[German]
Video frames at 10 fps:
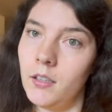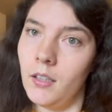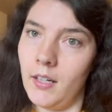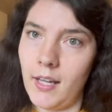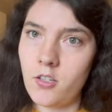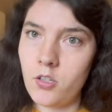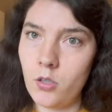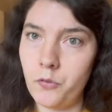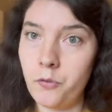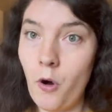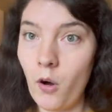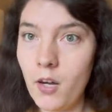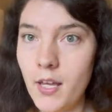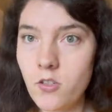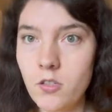letzte oder
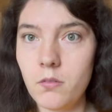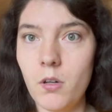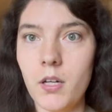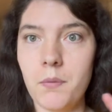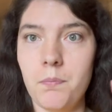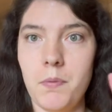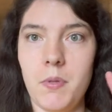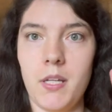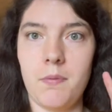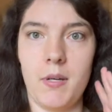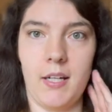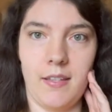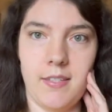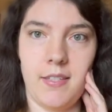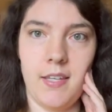vorletzte Woche? Ich bin mir nicht mehr
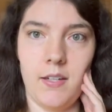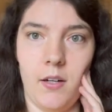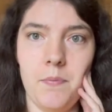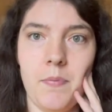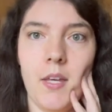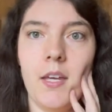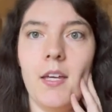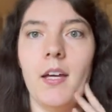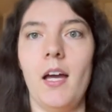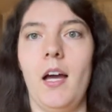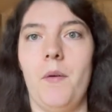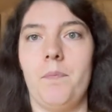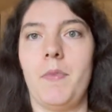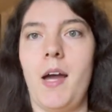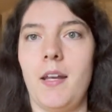ganz sicher
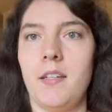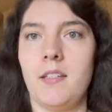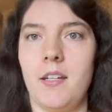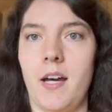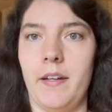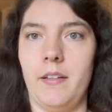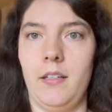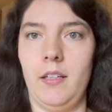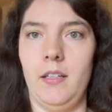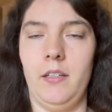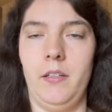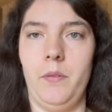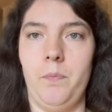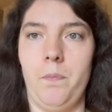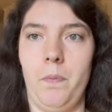ähm, hatte ich dann ähm,
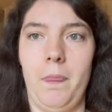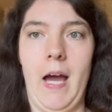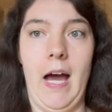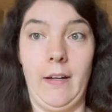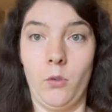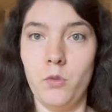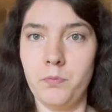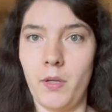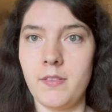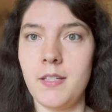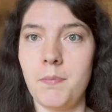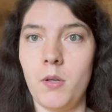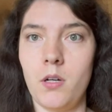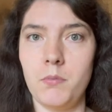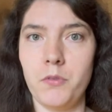einen Anruf plötzlich
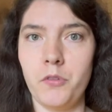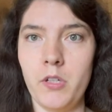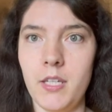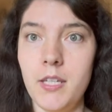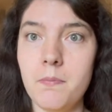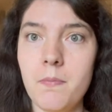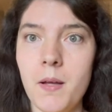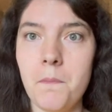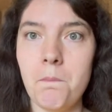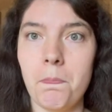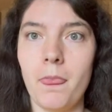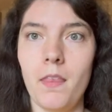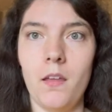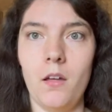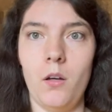bekommen von ihm.
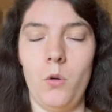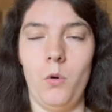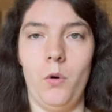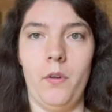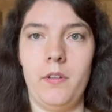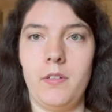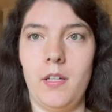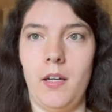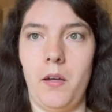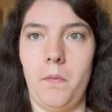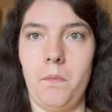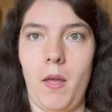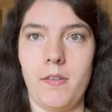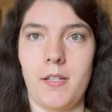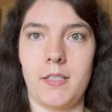Und ähm,
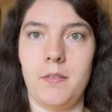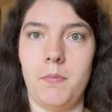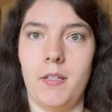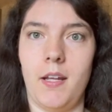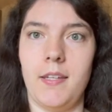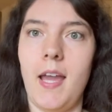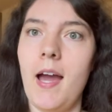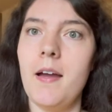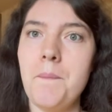er sagte mir dann, ja,